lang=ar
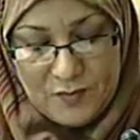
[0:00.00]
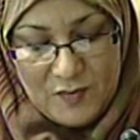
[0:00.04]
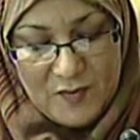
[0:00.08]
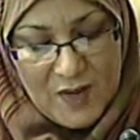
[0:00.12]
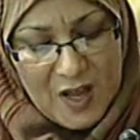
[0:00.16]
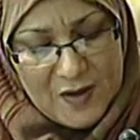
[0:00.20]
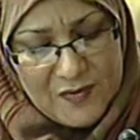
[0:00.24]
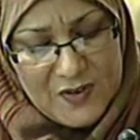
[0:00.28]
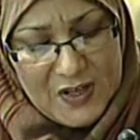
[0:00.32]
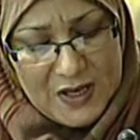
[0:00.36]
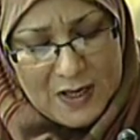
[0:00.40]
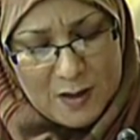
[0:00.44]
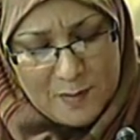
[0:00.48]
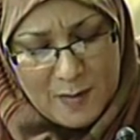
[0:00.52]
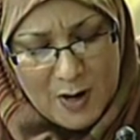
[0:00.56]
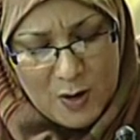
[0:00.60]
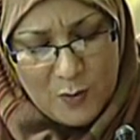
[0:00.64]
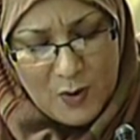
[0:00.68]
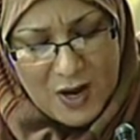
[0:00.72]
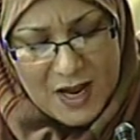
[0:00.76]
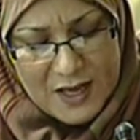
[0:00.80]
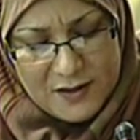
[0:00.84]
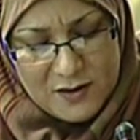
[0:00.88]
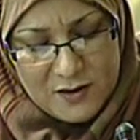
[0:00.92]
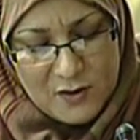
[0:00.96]
هذه
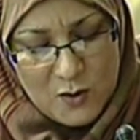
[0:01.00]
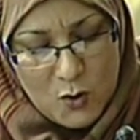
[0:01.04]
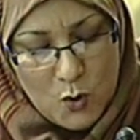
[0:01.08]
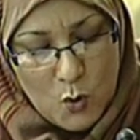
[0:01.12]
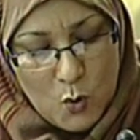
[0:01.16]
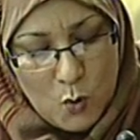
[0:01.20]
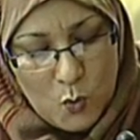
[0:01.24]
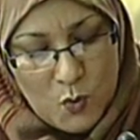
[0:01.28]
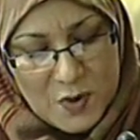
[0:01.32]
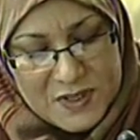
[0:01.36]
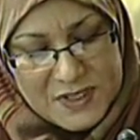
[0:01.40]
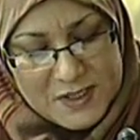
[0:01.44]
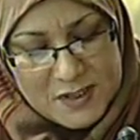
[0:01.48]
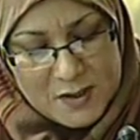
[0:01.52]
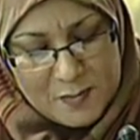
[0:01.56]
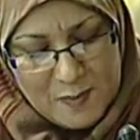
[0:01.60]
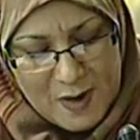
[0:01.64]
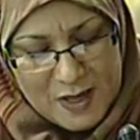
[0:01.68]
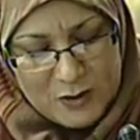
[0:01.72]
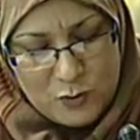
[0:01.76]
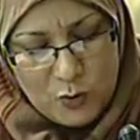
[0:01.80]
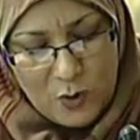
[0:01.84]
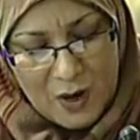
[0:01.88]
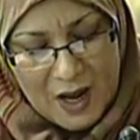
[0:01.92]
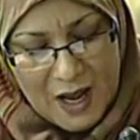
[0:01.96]
المواد
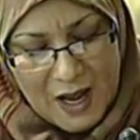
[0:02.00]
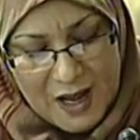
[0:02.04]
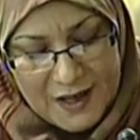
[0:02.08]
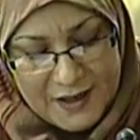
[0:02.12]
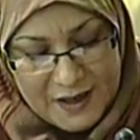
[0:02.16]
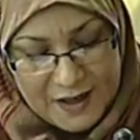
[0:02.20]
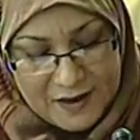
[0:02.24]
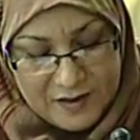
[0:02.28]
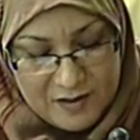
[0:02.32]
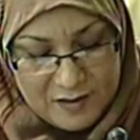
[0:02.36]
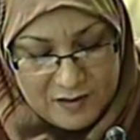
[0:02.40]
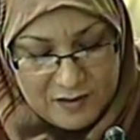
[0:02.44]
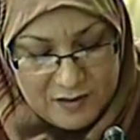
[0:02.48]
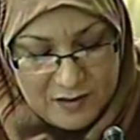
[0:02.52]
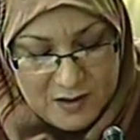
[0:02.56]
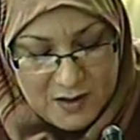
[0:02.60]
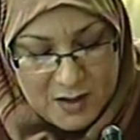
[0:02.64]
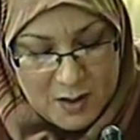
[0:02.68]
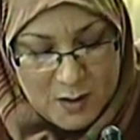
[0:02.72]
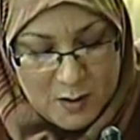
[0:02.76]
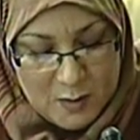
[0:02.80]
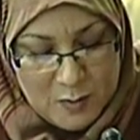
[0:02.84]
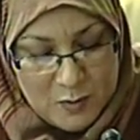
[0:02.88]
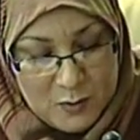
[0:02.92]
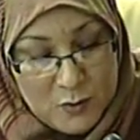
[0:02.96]
وصمة عار
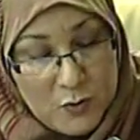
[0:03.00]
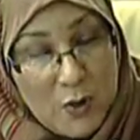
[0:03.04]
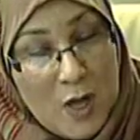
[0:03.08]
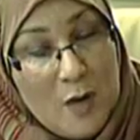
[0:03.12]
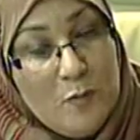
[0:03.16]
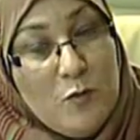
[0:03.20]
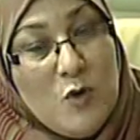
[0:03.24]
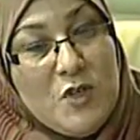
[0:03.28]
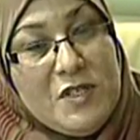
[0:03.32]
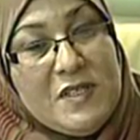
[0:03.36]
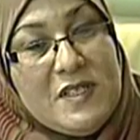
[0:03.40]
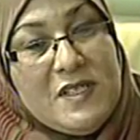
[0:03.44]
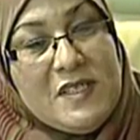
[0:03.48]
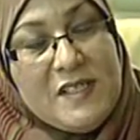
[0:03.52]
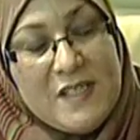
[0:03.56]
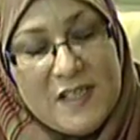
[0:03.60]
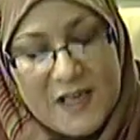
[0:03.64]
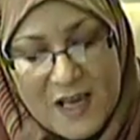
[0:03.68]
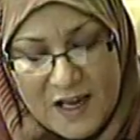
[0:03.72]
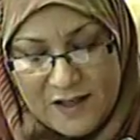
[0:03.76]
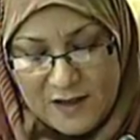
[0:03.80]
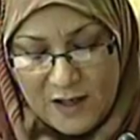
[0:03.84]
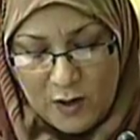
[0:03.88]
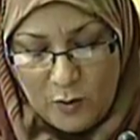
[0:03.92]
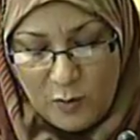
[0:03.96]
تمس
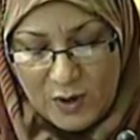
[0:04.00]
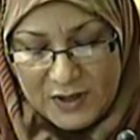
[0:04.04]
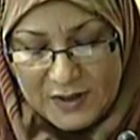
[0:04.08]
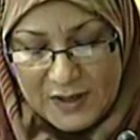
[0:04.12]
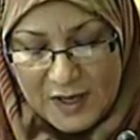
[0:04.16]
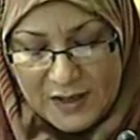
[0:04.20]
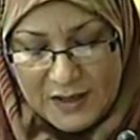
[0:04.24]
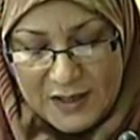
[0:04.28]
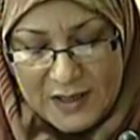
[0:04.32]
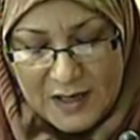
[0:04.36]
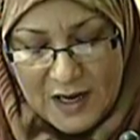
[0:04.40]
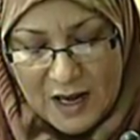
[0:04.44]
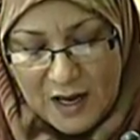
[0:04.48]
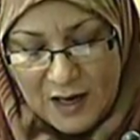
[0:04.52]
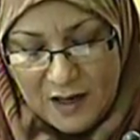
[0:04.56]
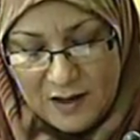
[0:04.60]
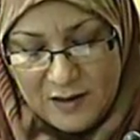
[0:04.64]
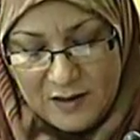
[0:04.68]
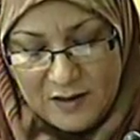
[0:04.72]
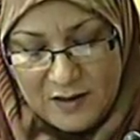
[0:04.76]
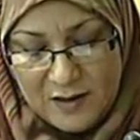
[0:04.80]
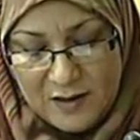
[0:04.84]
السيادة الوطنية